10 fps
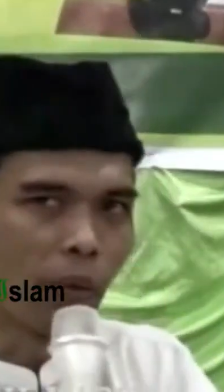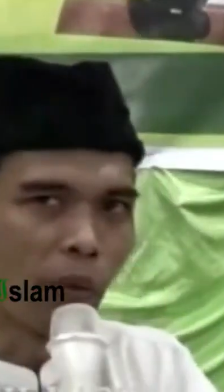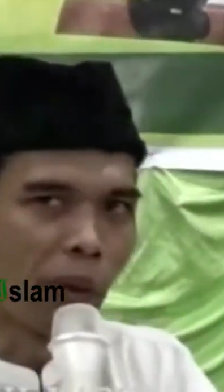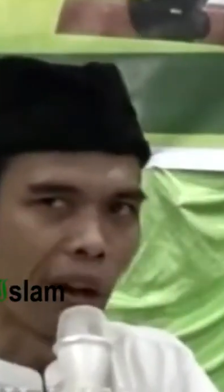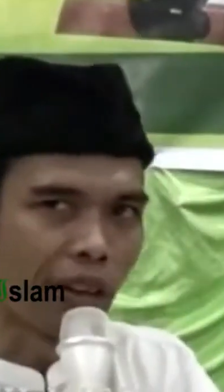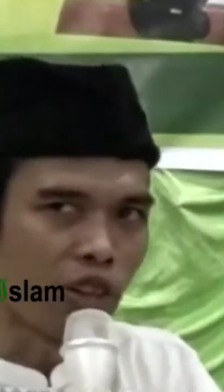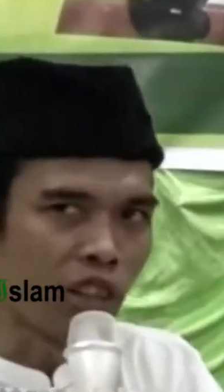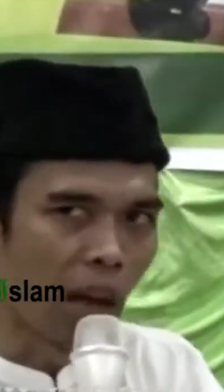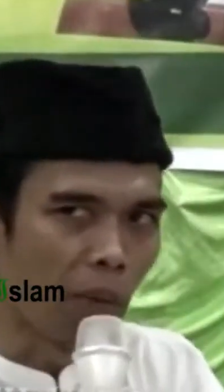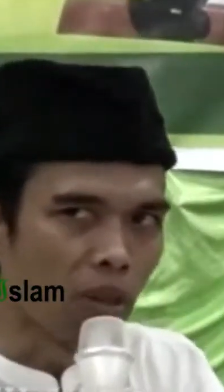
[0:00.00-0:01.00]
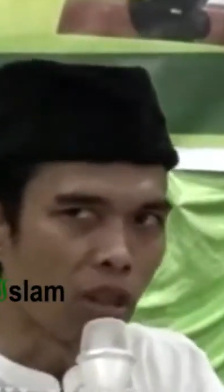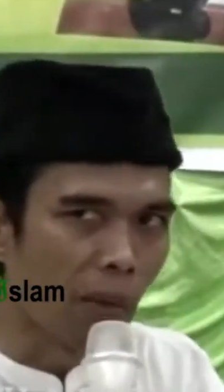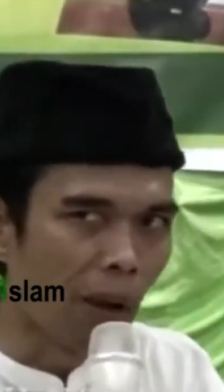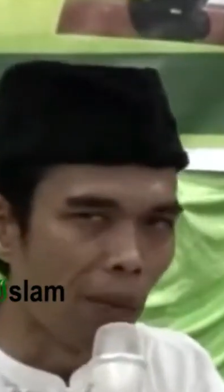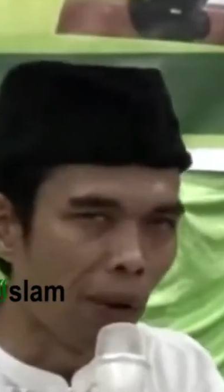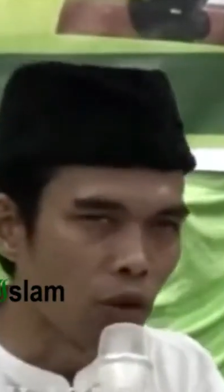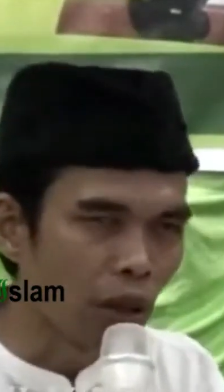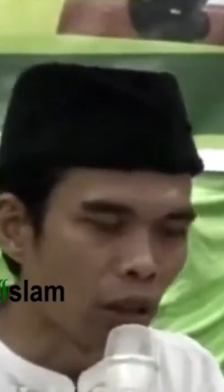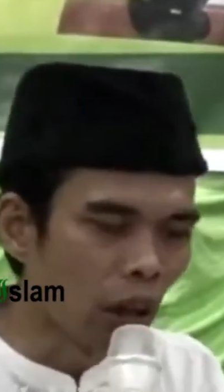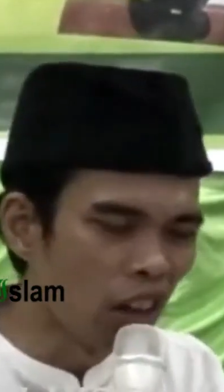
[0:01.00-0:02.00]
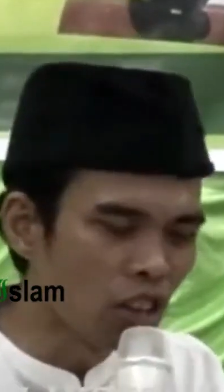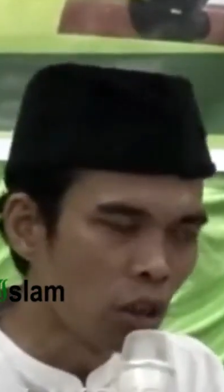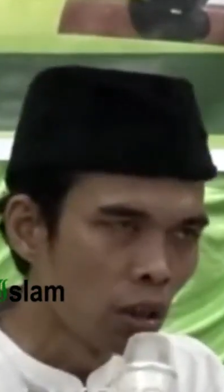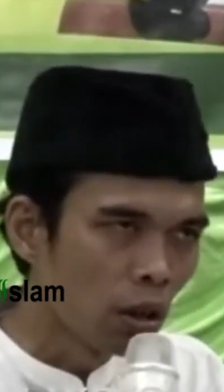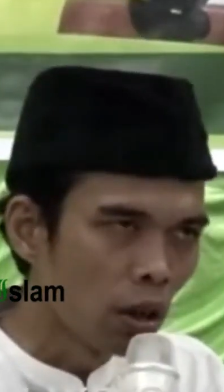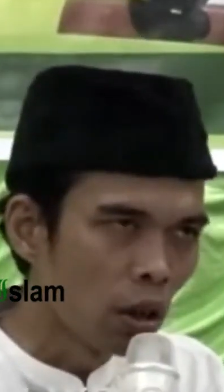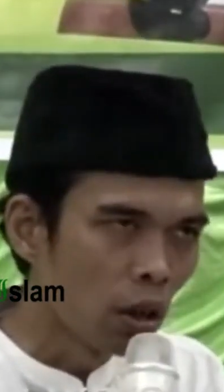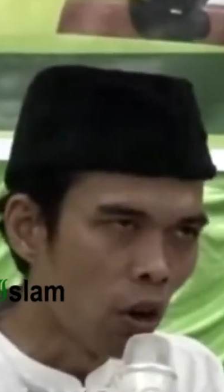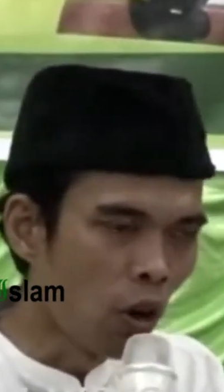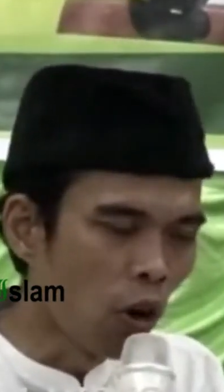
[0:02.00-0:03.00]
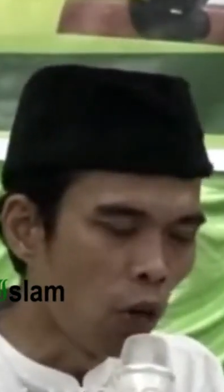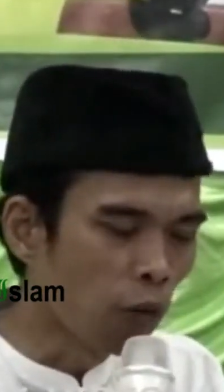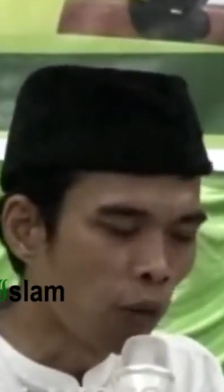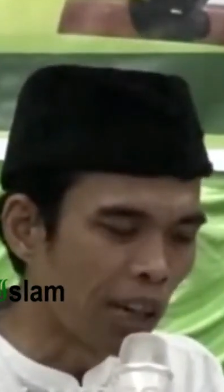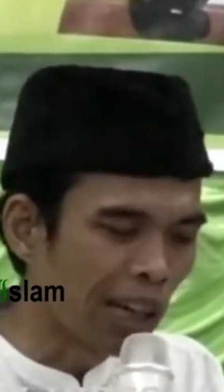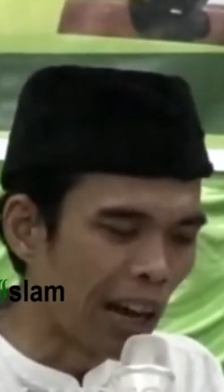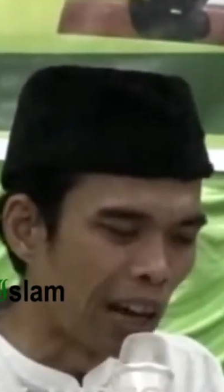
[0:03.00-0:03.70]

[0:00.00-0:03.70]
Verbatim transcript: kami pun makan siang bersama Pak Ustadz. Terus, no free